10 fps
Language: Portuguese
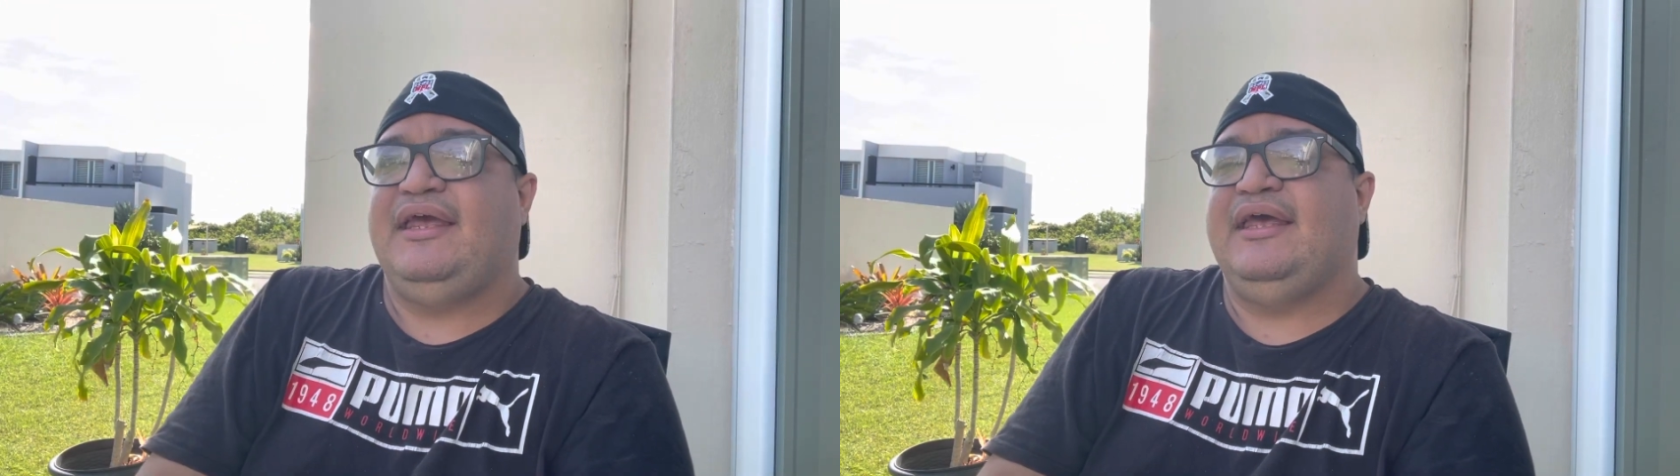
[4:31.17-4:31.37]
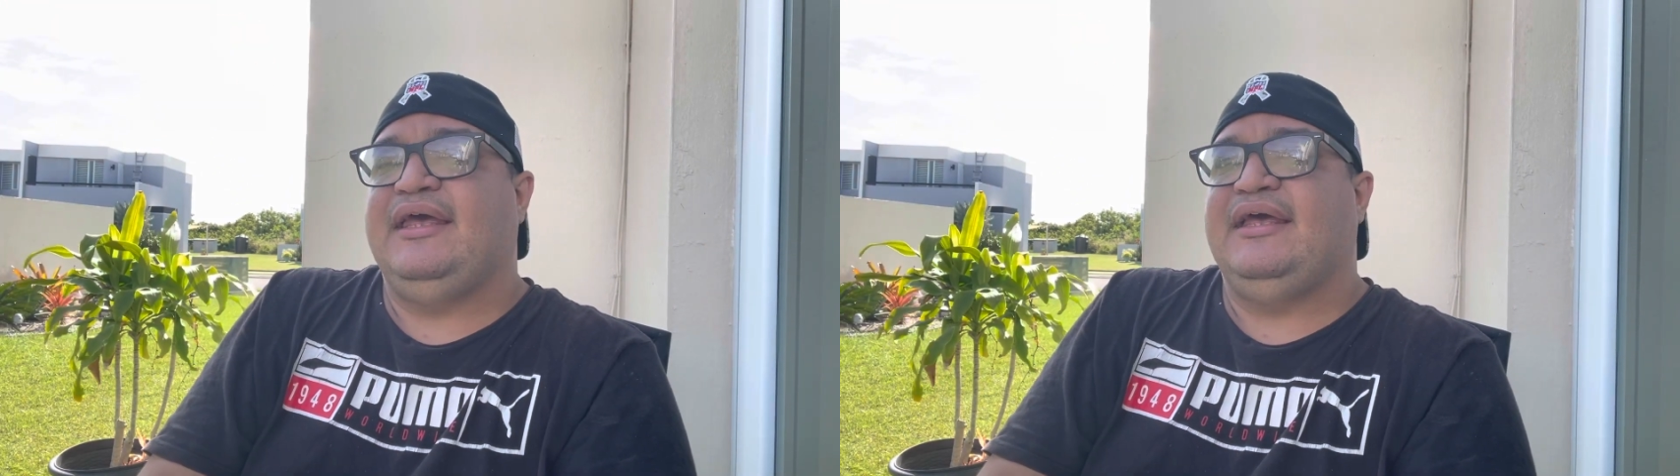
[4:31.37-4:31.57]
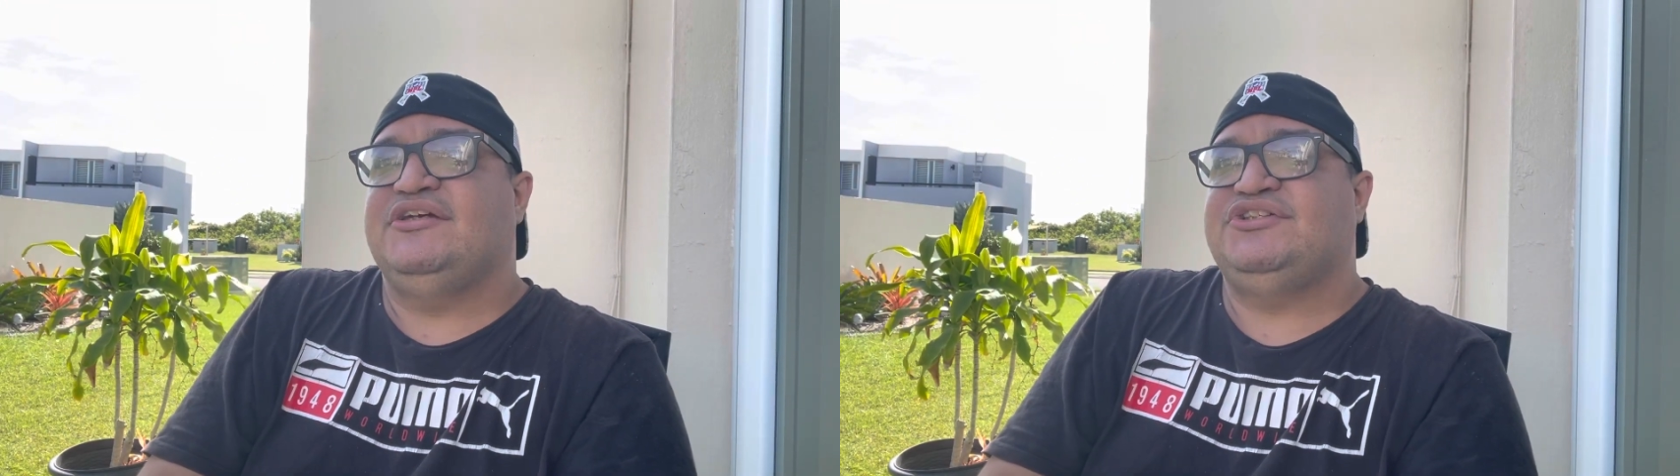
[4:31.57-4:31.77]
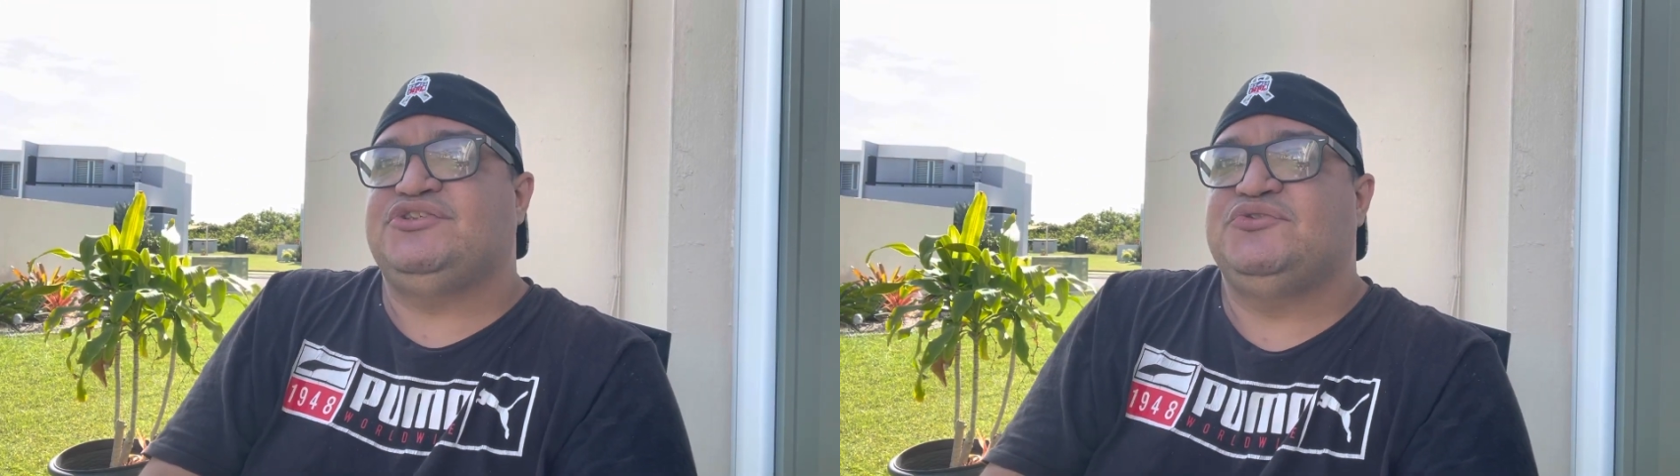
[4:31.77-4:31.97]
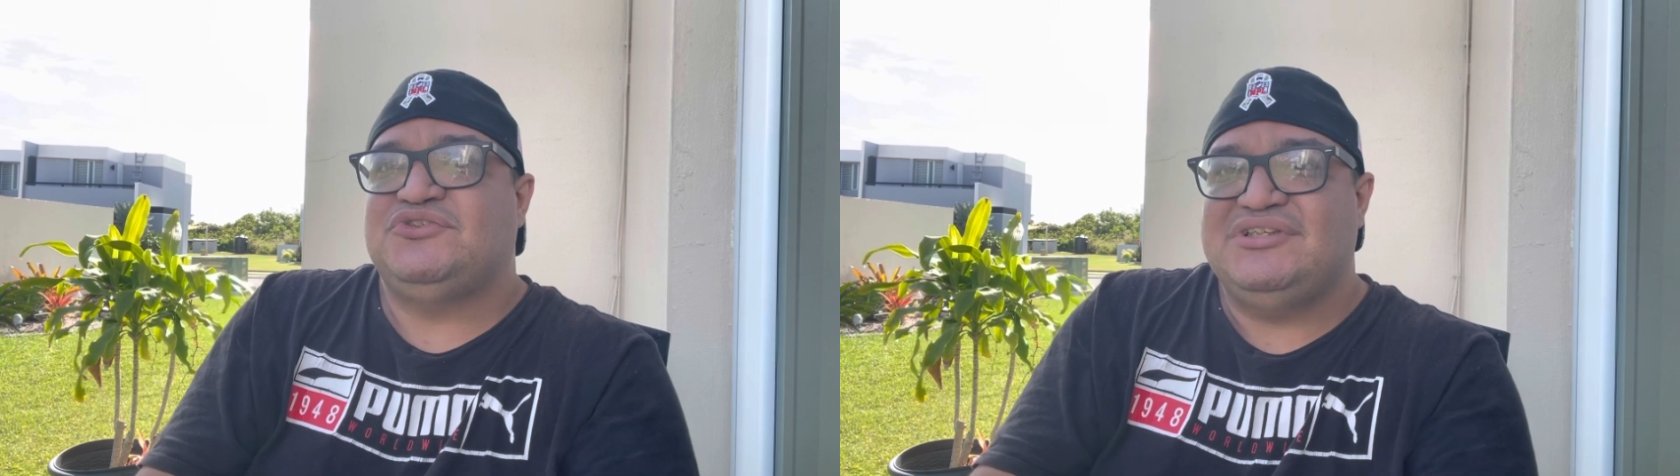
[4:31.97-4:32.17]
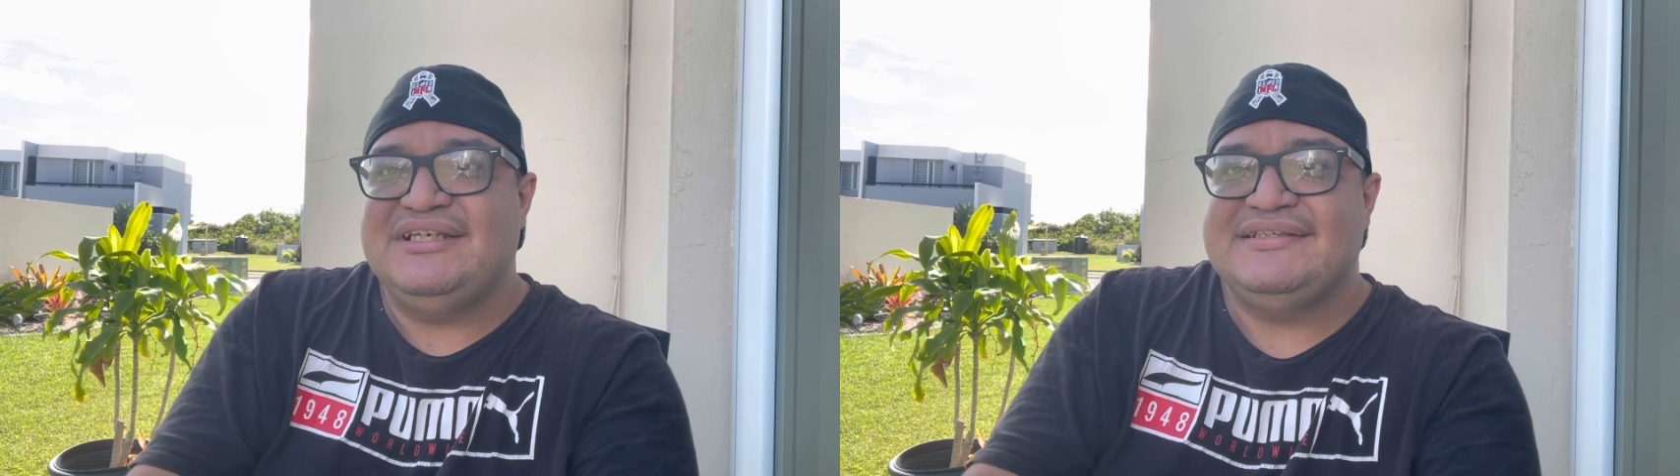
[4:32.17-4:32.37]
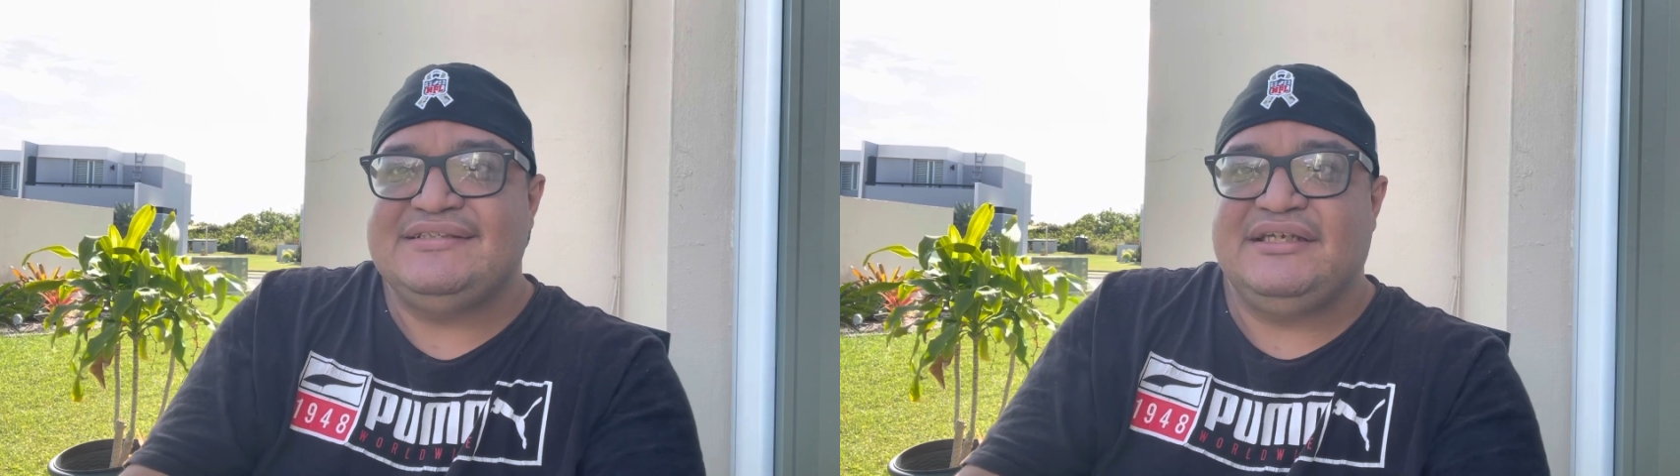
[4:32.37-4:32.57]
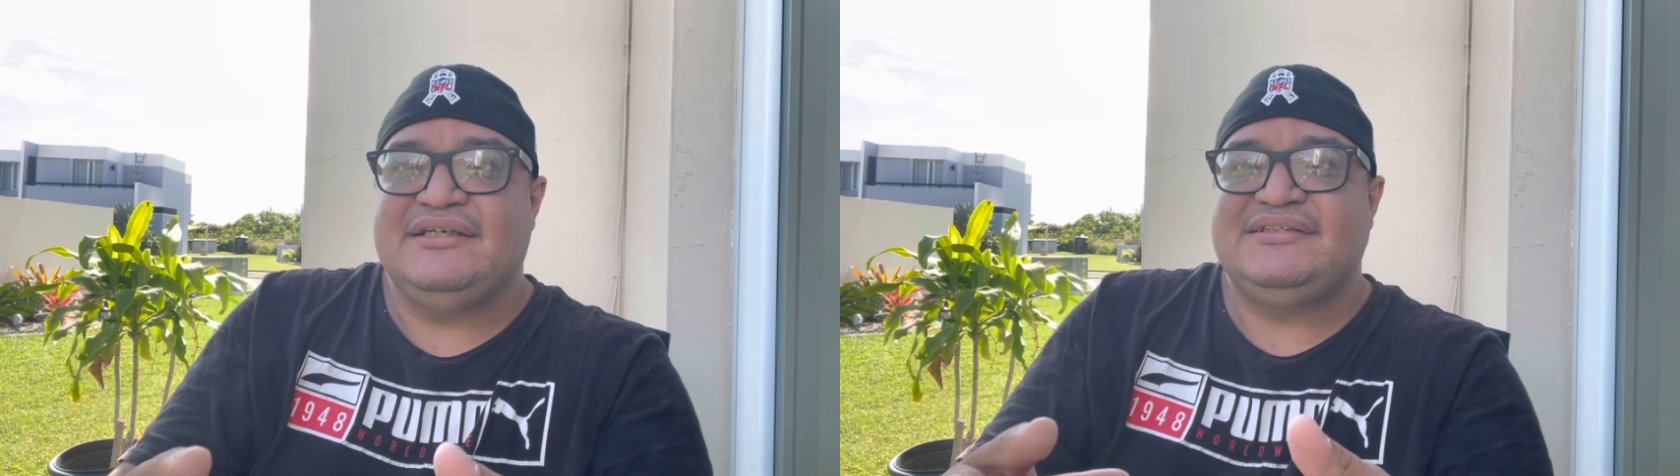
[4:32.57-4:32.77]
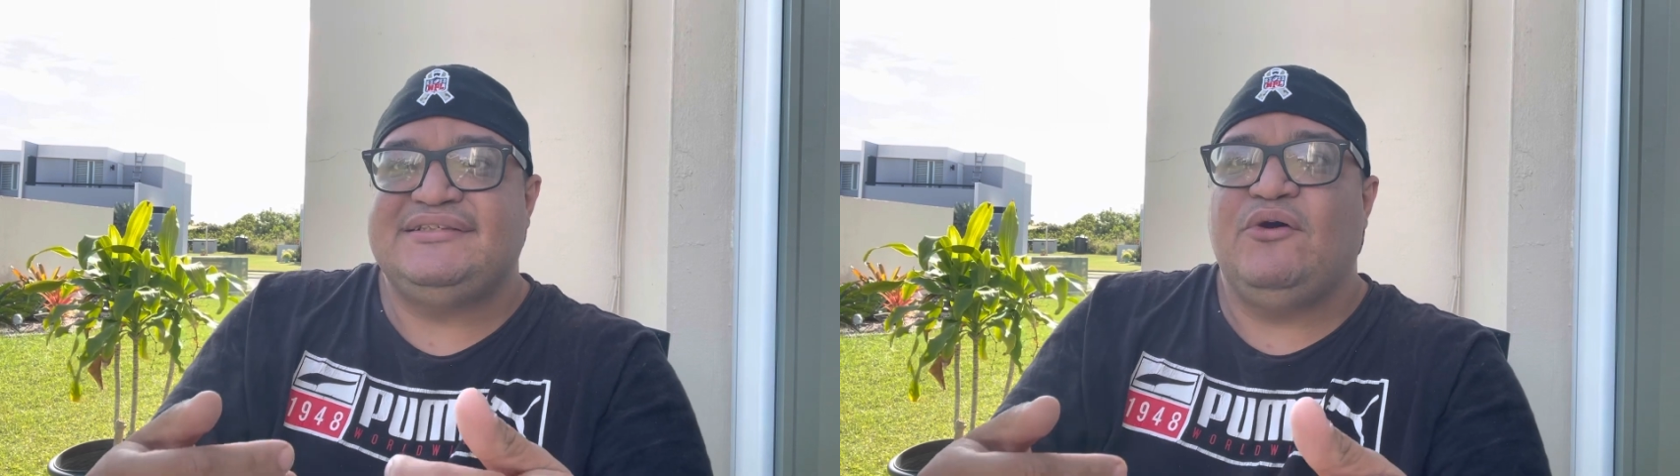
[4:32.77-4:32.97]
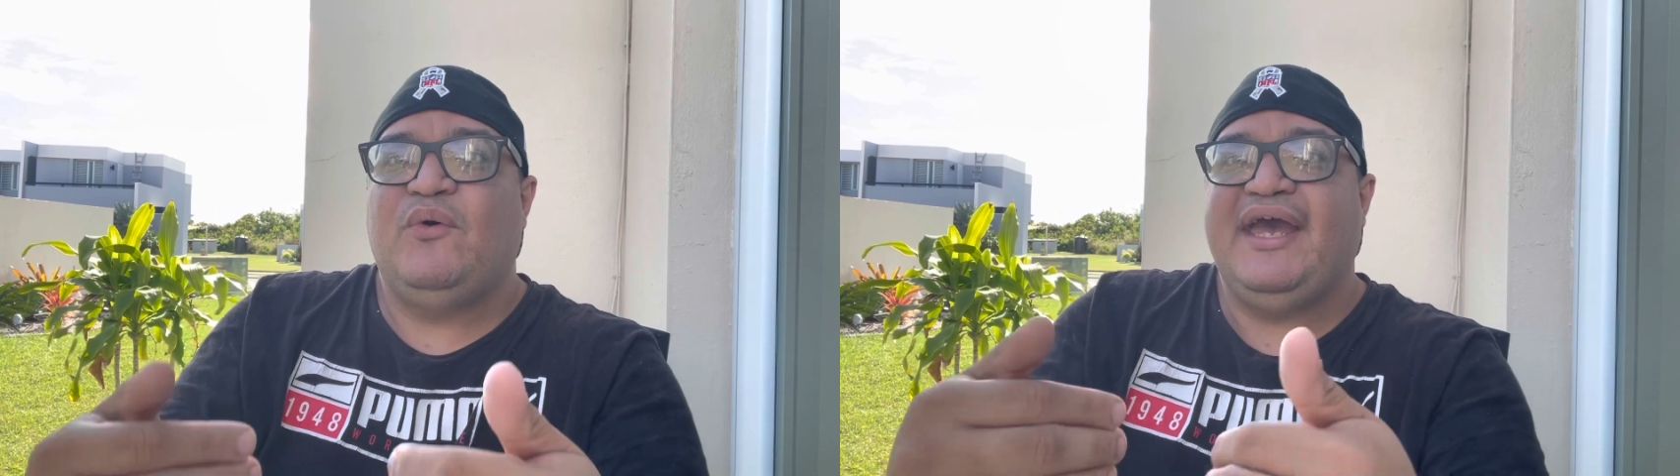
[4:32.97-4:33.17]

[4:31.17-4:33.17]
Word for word: É, Jesus diz que seu